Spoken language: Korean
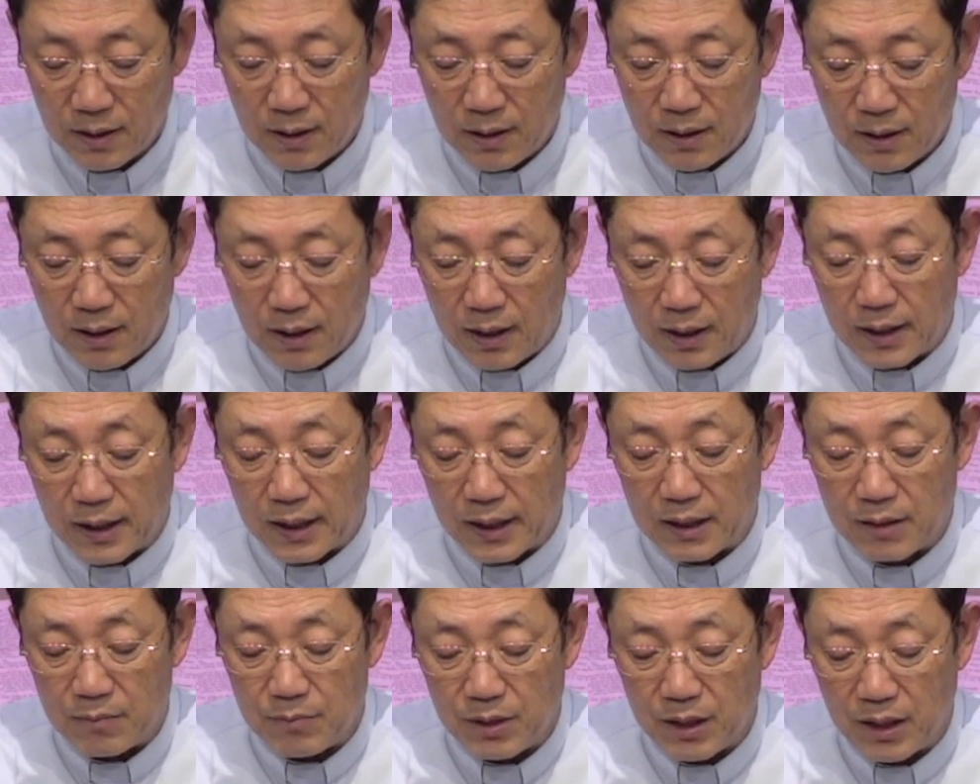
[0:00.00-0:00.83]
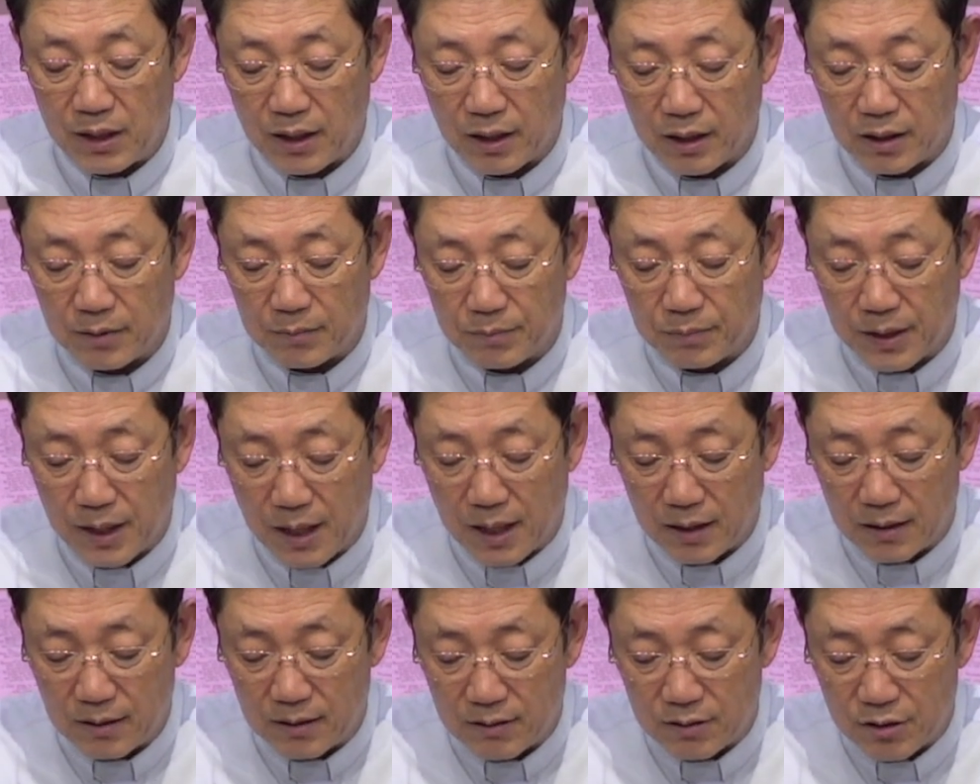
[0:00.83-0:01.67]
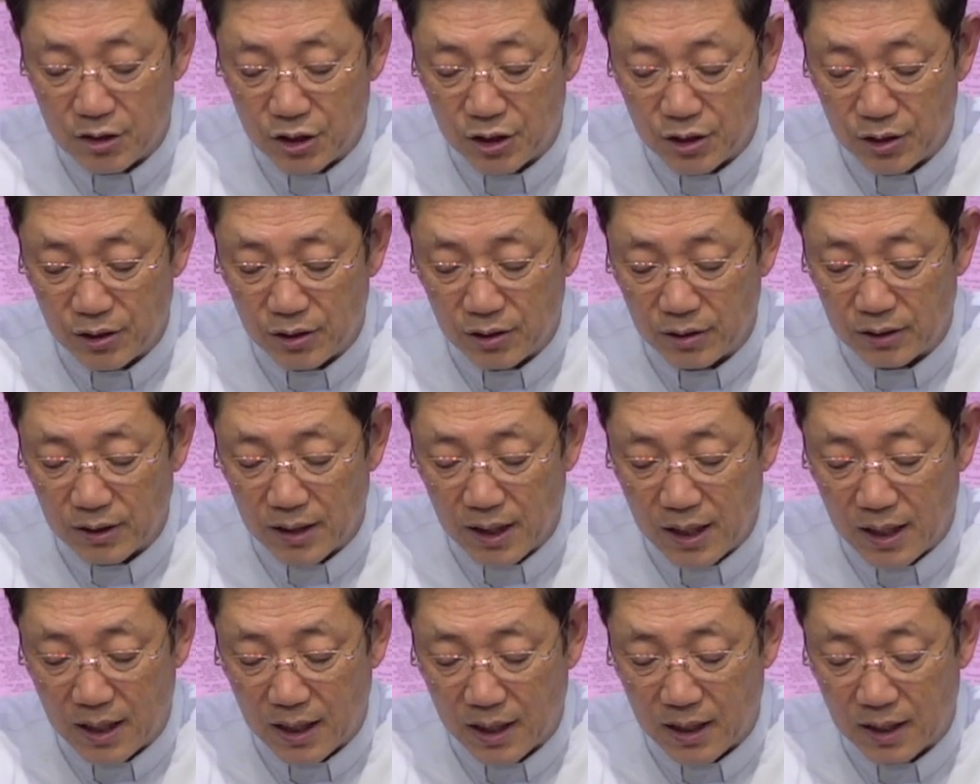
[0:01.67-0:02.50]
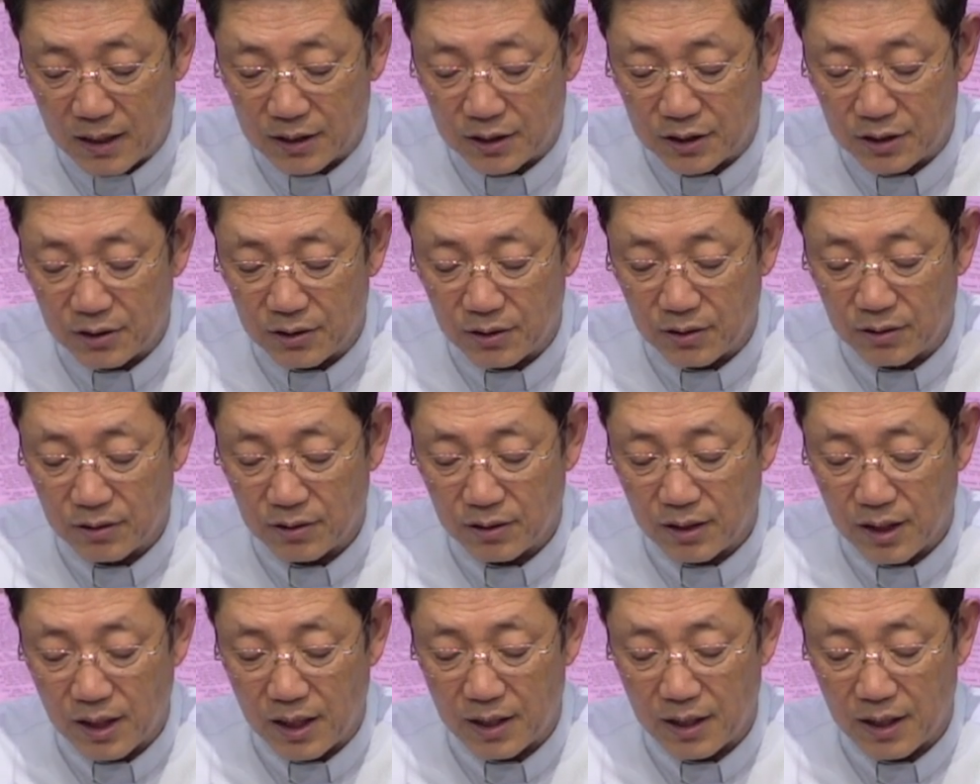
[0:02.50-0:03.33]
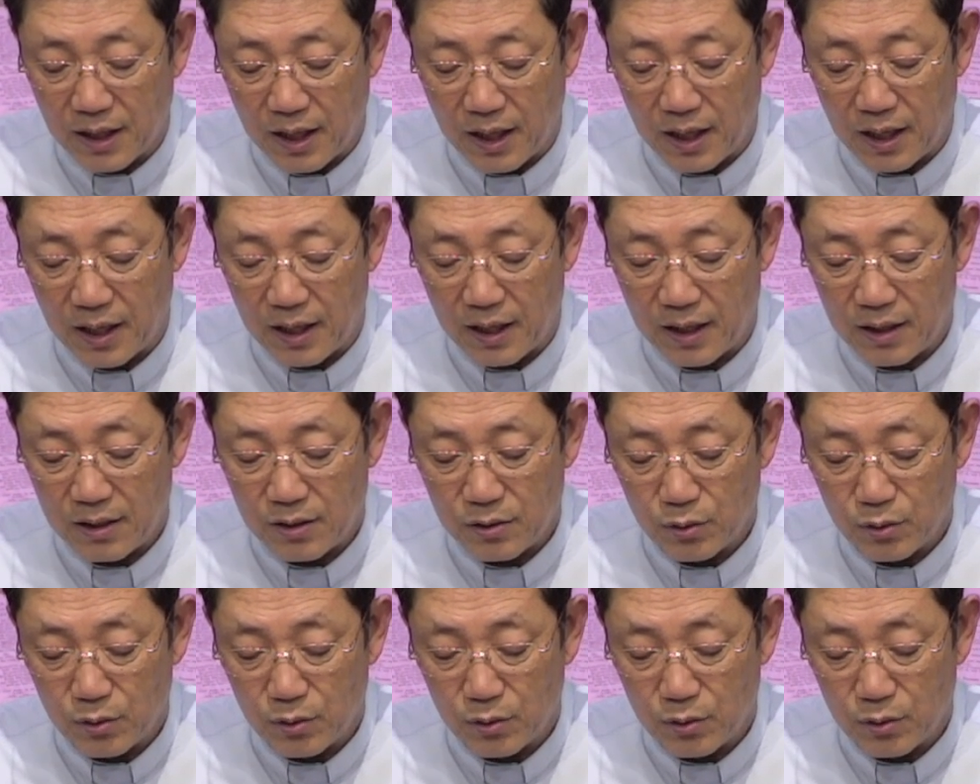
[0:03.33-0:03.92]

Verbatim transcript: 하나님이 애굽 땅을 치려 나아가시던 때에